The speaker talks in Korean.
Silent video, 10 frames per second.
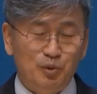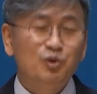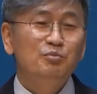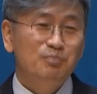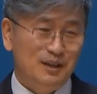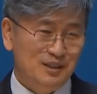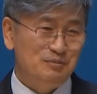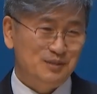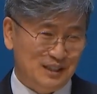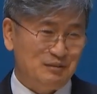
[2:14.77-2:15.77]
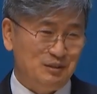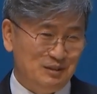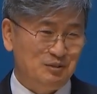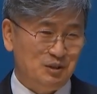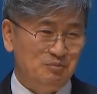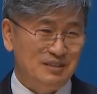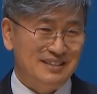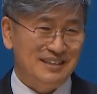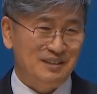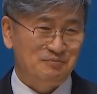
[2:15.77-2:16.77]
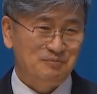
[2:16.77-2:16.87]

복음만을 붙잡고 있는 교회입니다.